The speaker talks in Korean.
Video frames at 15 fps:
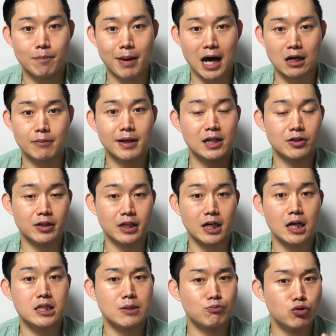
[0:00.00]

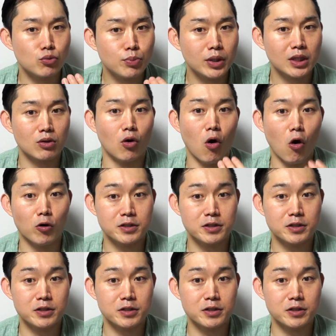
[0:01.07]
발음하려니까 이제 불편하고